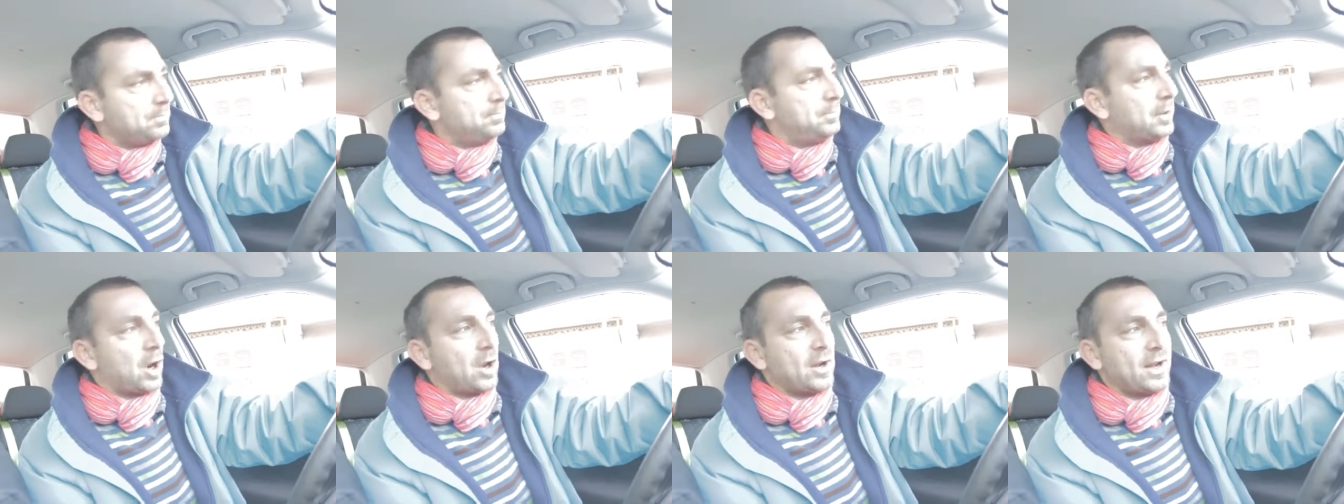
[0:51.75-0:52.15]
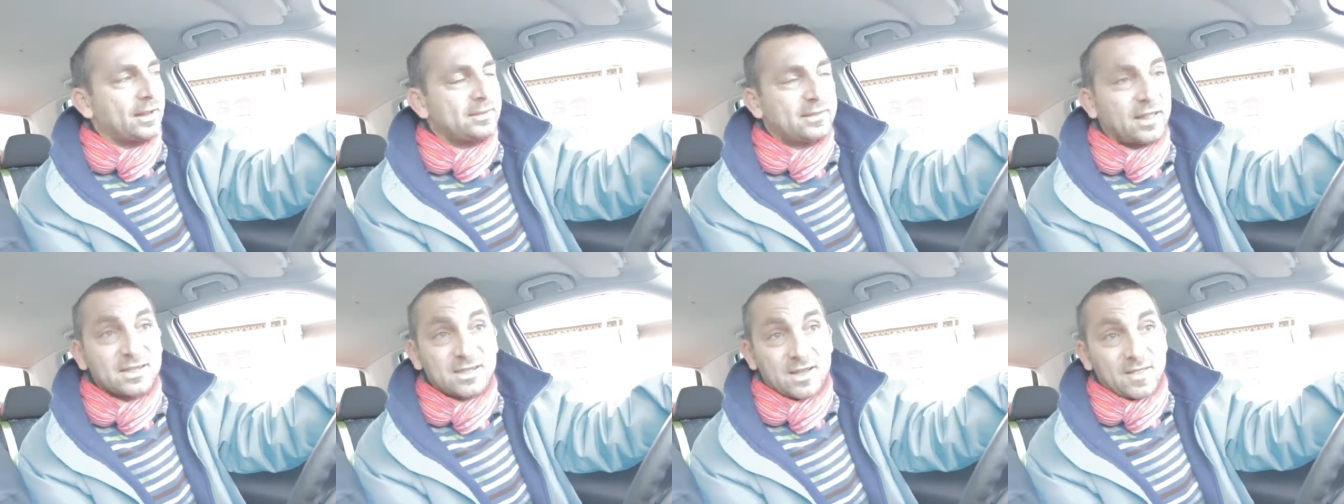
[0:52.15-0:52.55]
però in
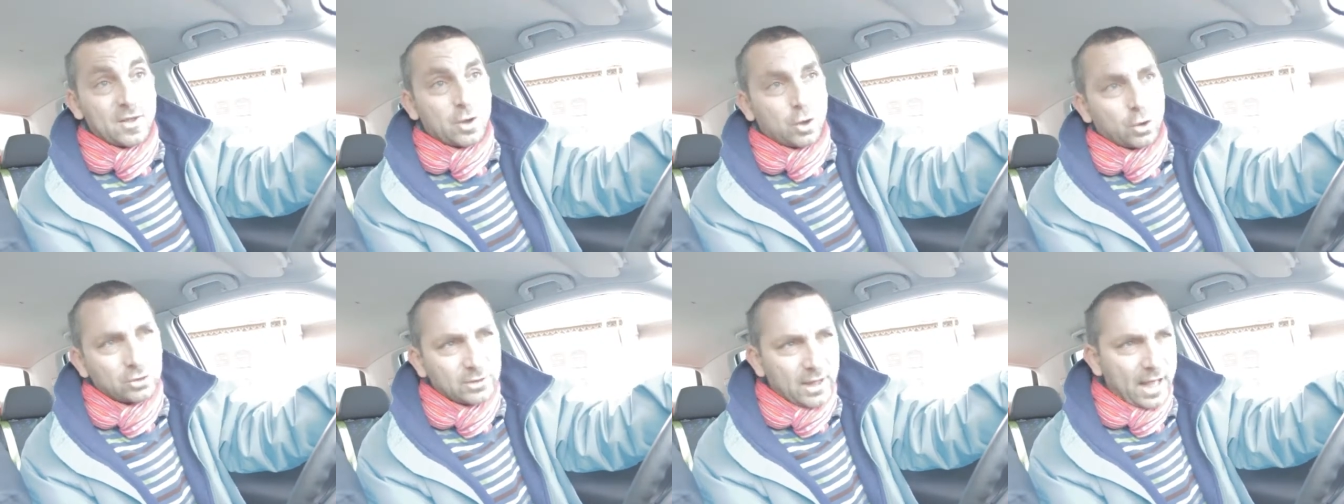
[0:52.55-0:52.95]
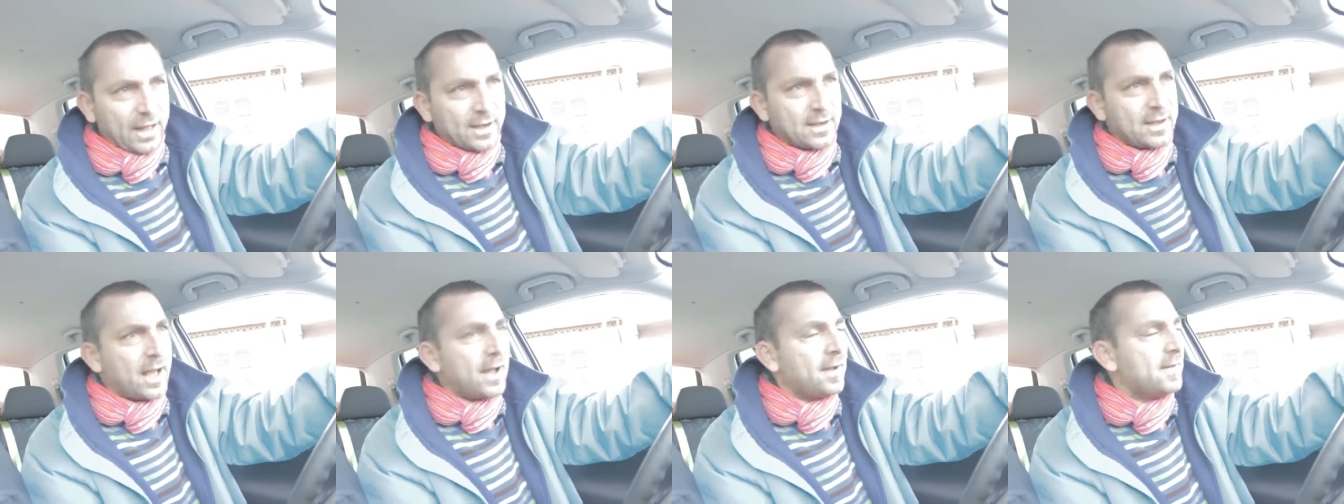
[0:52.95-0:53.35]
attesa di
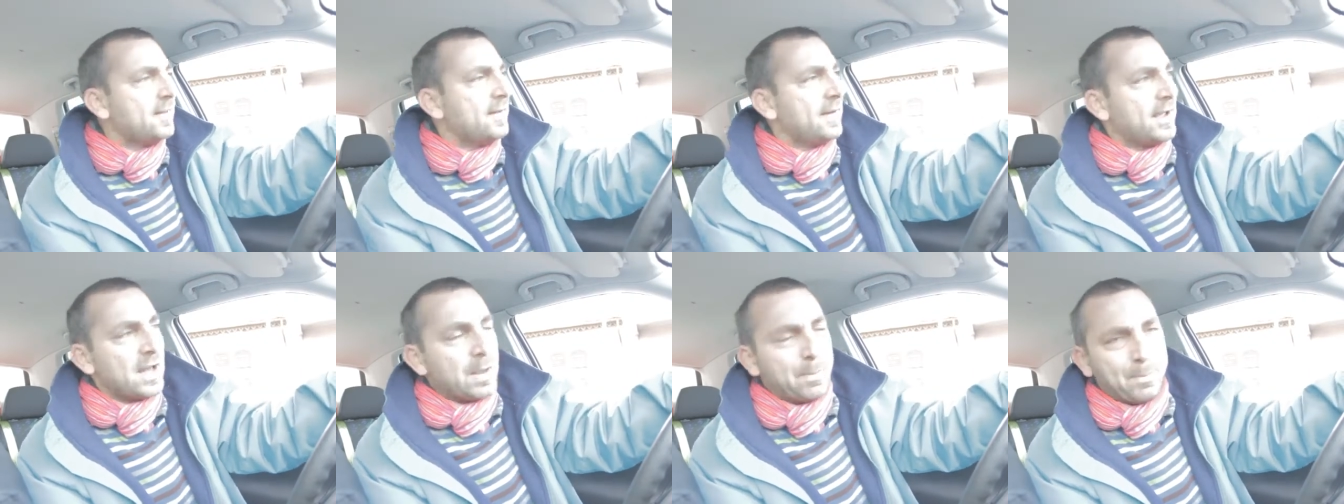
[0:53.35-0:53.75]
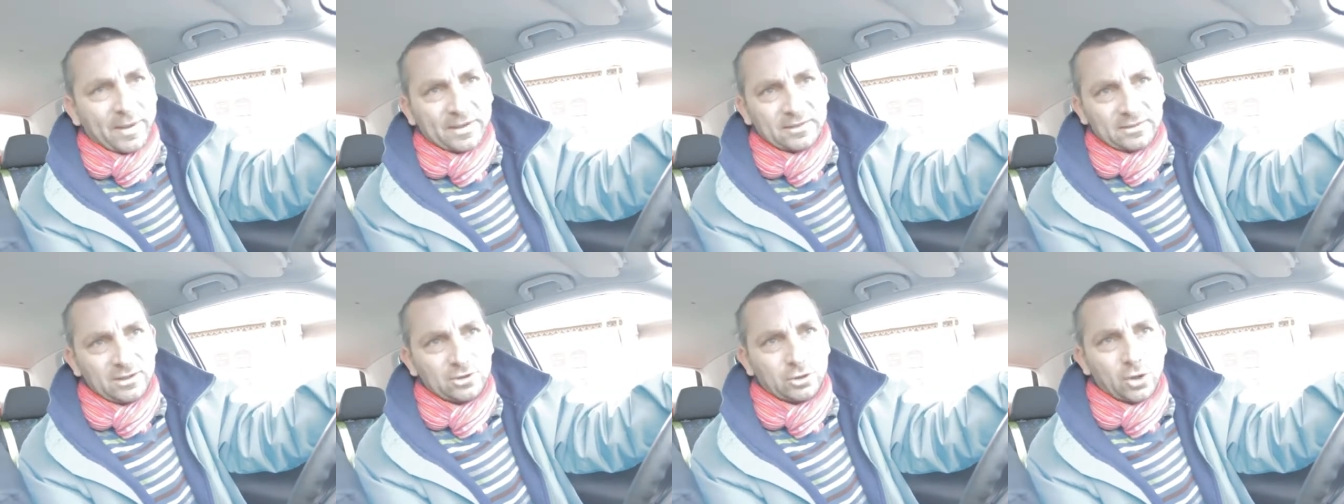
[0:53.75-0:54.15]
condanna il
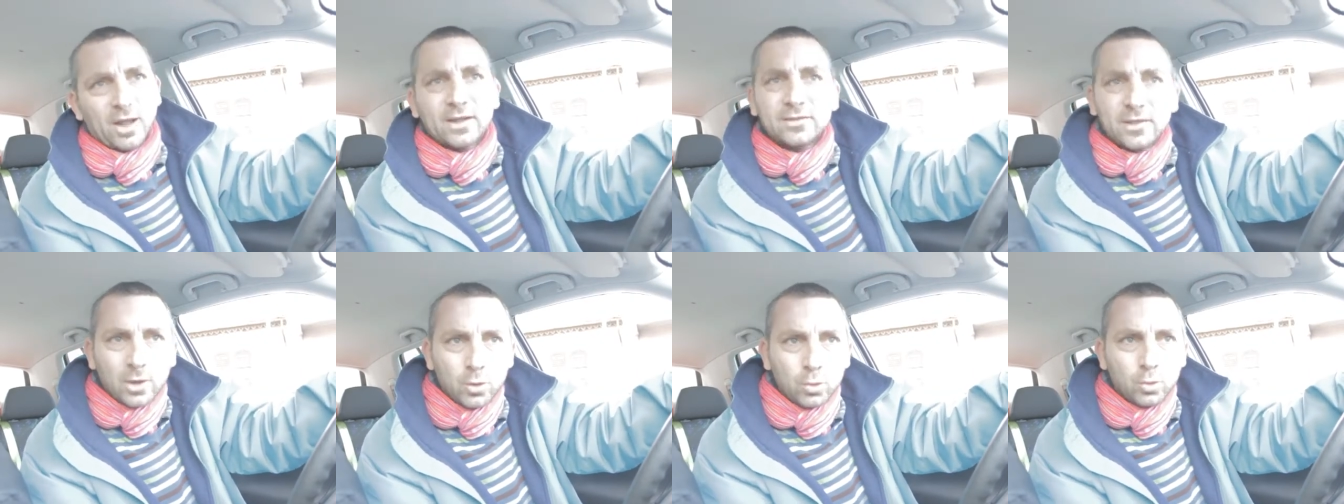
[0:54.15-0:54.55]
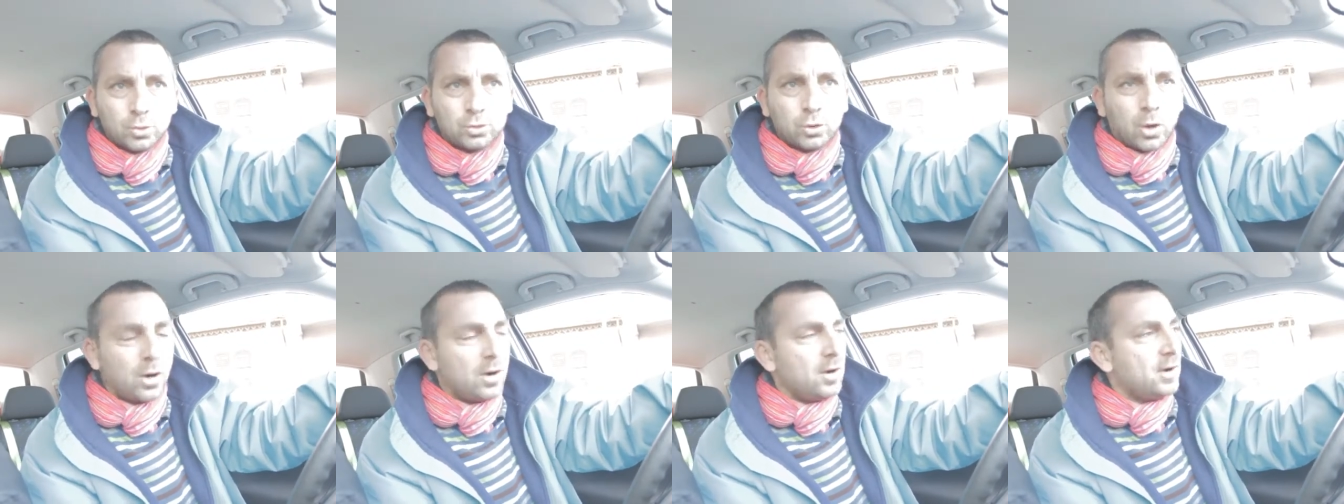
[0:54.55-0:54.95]
partito l'ha
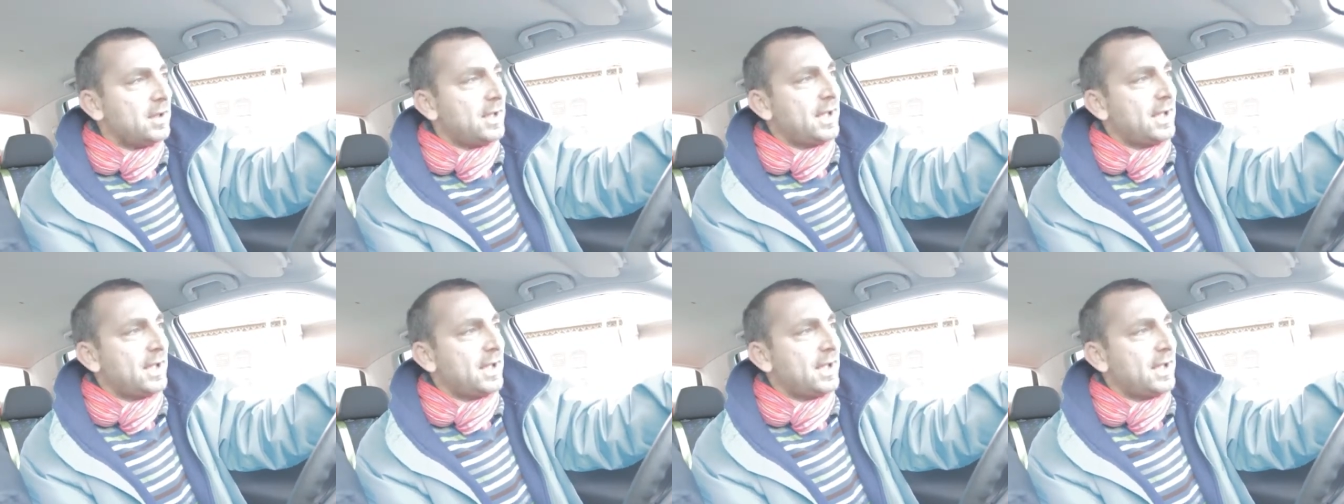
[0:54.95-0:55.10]
tenuto